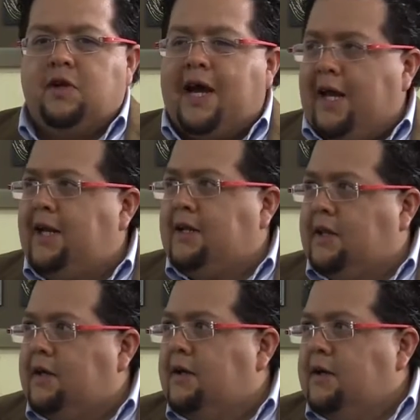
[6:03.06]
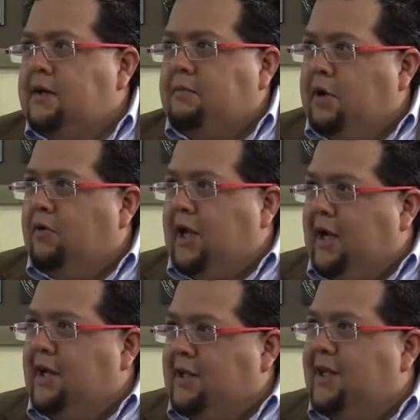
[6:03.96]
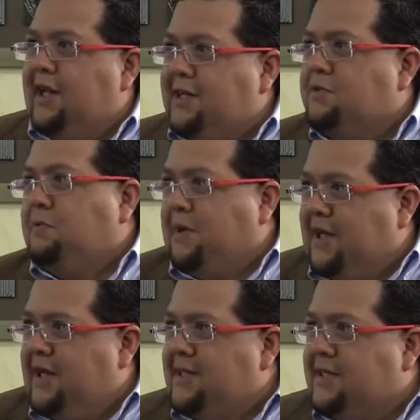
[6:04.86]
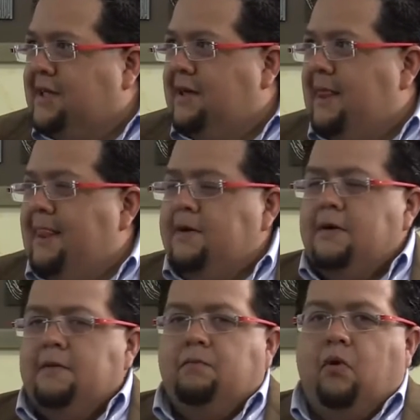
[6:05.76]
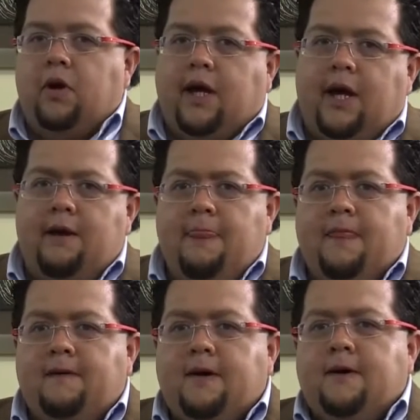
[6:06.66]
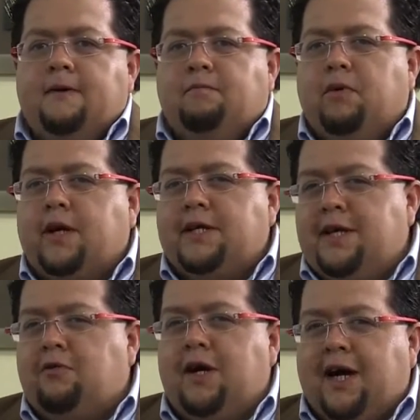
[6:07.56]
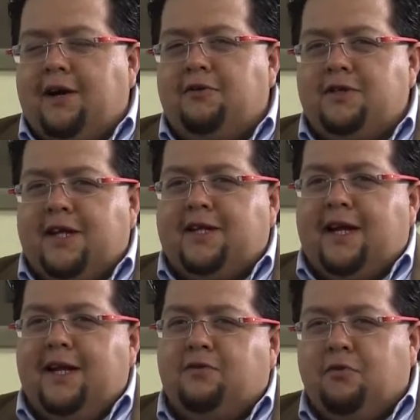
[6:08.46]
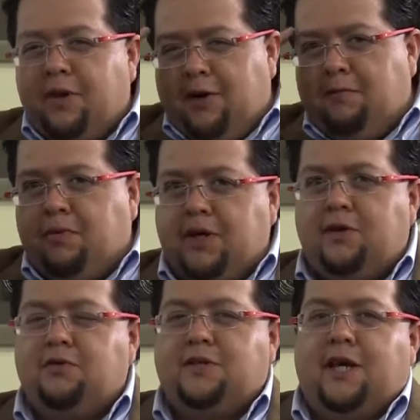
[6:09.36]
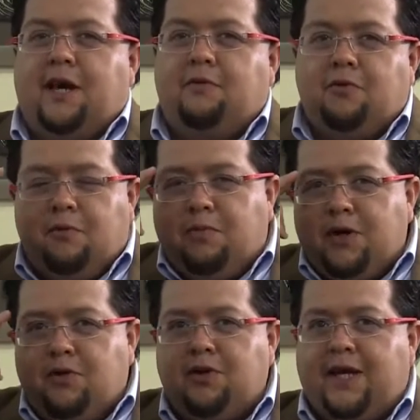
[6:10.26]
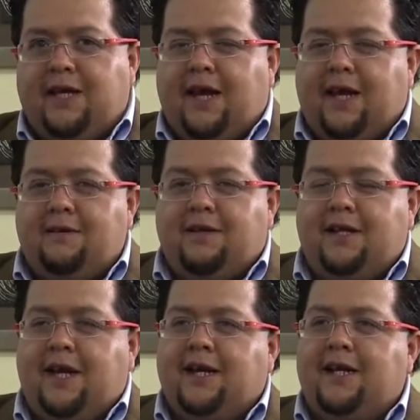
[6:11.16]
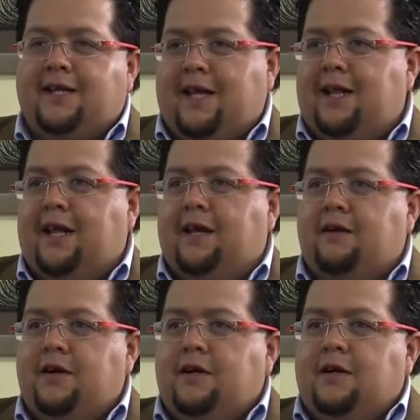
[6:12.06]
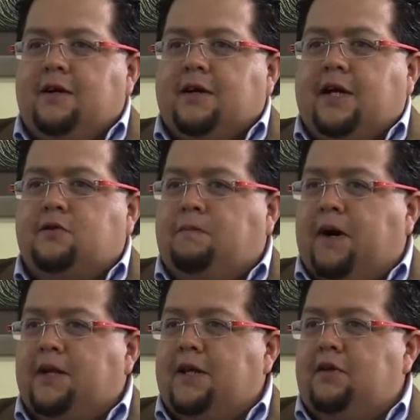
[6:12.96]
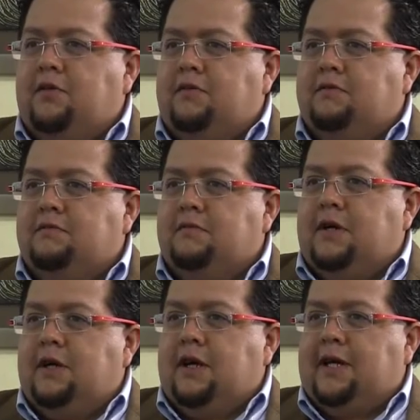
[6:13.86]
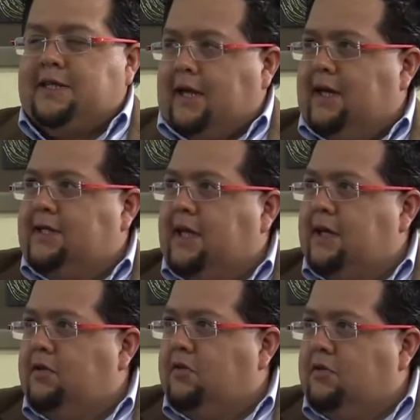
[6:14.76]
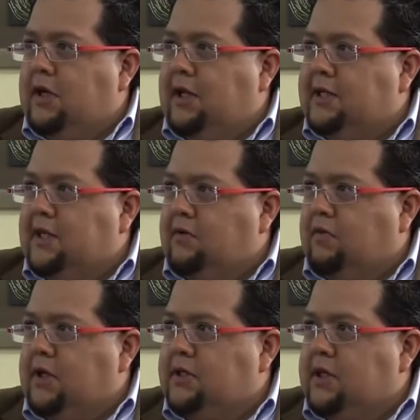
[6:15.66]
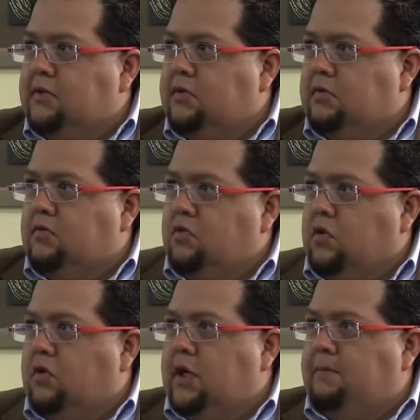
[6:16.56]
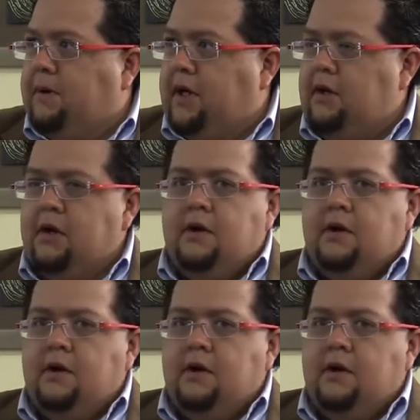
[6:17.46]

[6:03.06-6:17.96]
una élite, pero la élite de la estupidez. ¿Por qué? Porque si Juan Carlos Natale tuviera un poquito de cerebro, un poquito de idea, tendría que entender que su partido está creciendo en las encuestas, ¿no? Junto con el PRI,